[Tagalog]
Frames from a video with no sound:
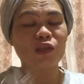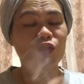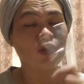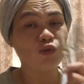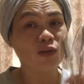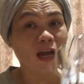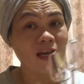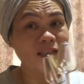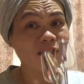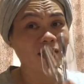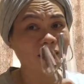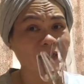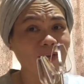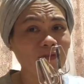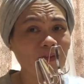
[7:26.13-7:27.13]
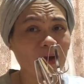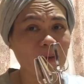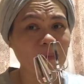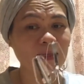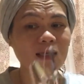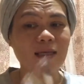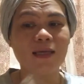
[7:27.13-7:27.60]
Unite Circle
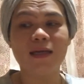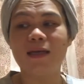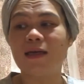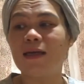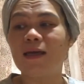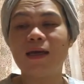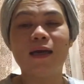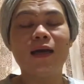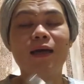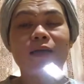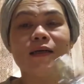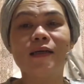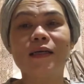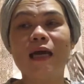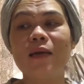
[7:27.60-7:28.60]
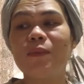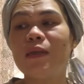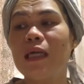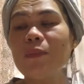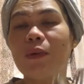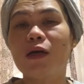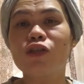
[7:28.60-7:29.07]
Family. Grabe,
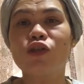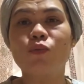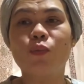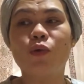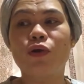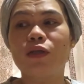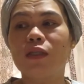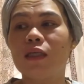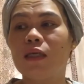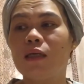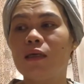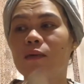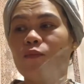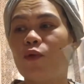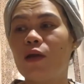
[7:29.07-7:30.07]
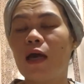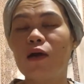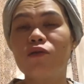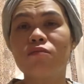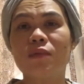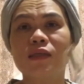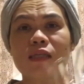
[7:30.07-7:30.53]
napaka-supportive. Wala
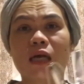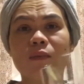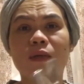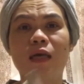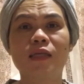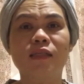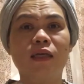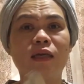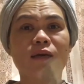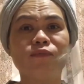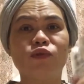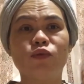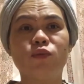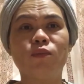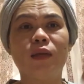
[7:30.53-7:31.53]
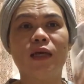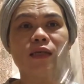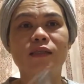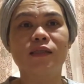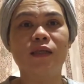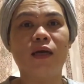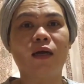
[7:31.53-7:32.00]
akong masabi guys. I am so
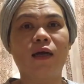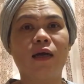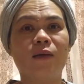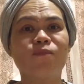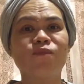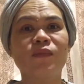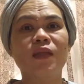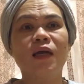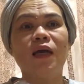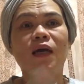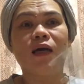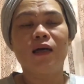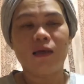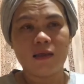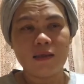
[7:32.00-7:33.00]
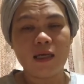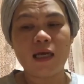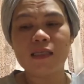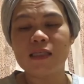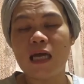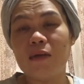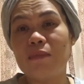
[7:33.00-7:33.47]
blessed na
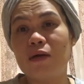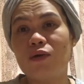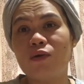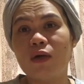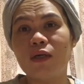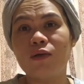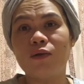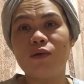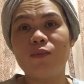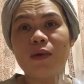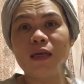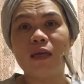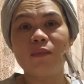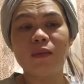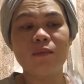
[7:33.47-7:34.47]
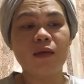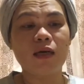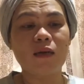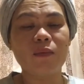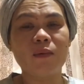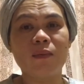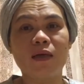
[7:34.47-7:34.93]
nakasama ko kayo. Maraming
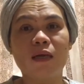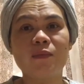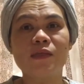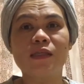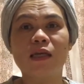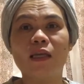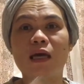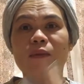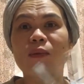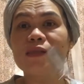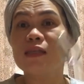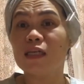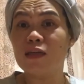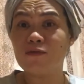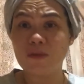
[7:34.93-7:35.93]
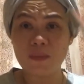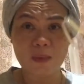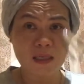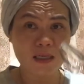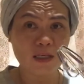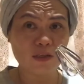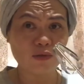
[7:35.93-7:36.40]
maraming maraming salamat sa aking
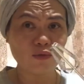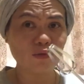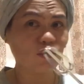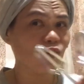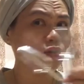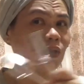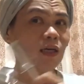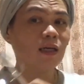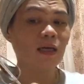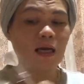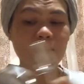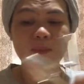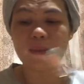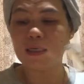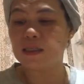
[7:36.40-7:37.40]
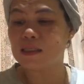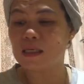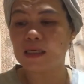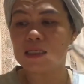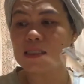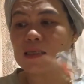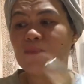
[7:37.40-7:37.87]
pamilya Bisundo na grabe isa
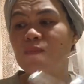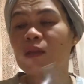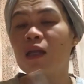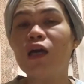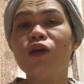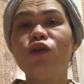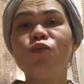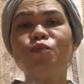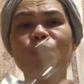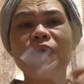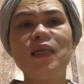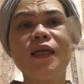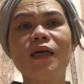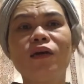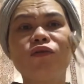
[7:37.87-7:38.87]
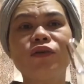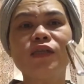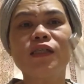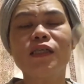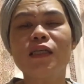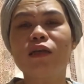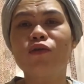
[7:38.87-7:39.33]
isa yung
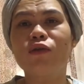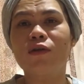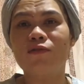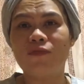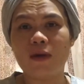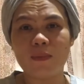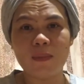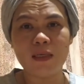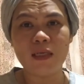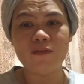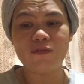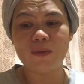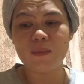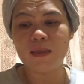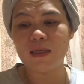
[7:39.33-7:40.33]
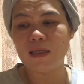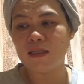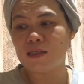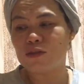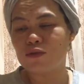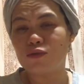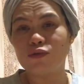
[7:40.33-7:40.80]
pinaka-original ko na family, Familia Di
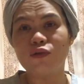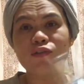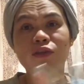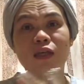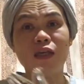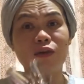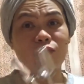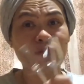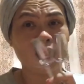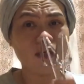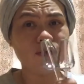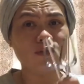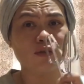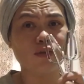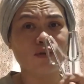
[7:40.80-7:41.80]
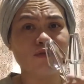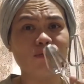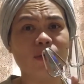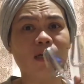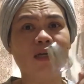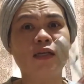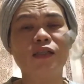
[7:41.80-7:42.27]
Sundo. Thank you, thank you so
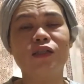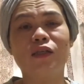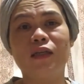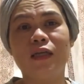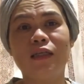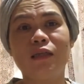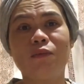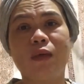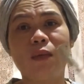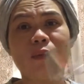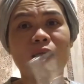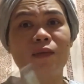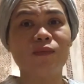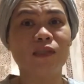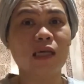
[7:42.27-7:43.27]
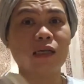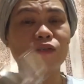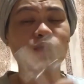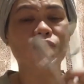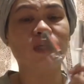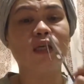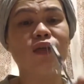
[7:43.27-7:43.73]
much. Ladies by Madam
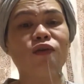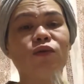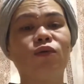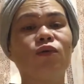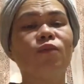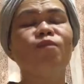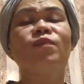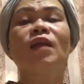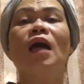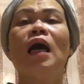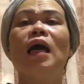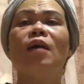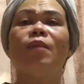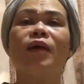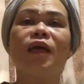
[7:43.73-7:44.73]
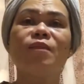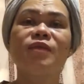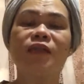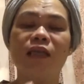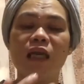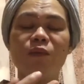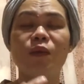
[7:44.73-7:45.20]
Saso, thank you. Maraming
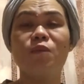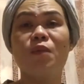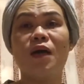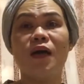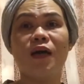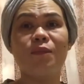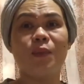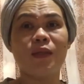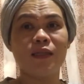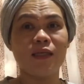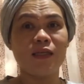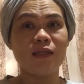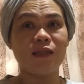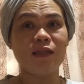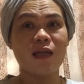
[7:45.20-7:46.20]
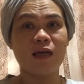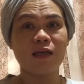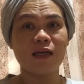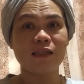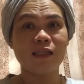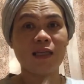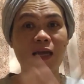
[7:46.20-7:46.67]
salamat mga kapatid.
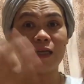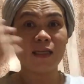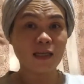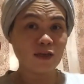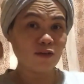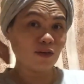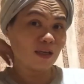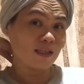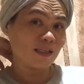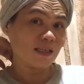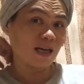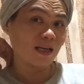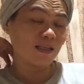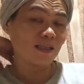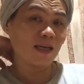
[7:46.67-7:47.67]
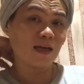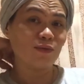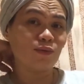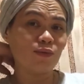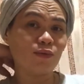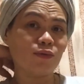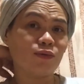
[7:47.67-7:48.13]
Kasi lagi kayong nandyan sa
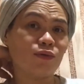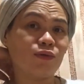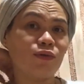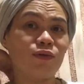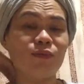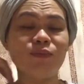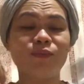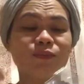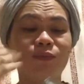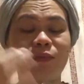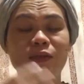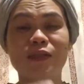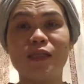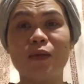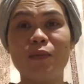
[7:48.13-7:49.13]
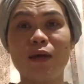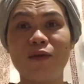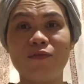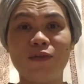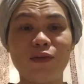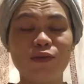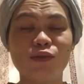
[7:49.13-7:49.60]
ano ko, sa mga
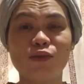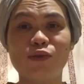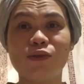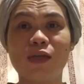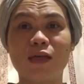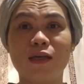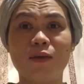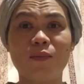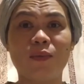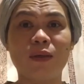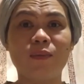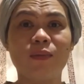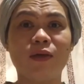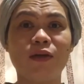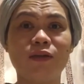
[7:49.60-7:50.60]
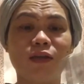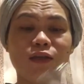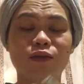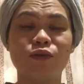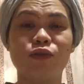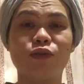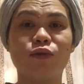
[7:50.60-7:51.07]
videos ko sa aking premiere. Thank
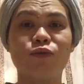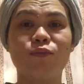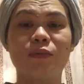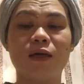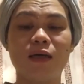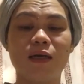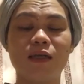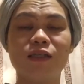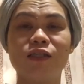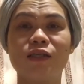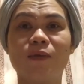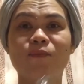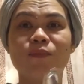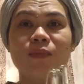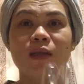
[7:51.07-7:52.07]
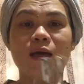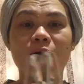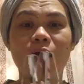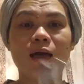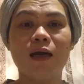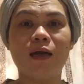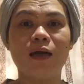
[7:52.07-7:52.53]
you so much.
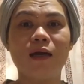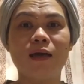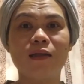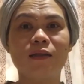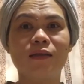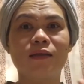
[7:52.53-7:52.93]
At